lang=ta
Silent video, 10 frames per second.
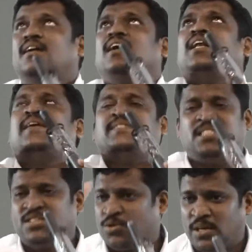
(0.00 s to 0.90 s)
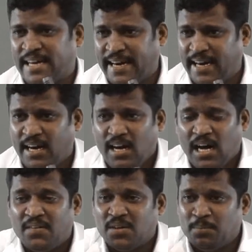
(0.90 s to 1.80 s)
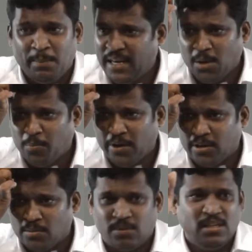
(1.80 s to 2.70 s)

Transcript: எல்லா விஷயத்தையும் சொல்லுங்கள் அவர் மெமரிக்கு போயிடும்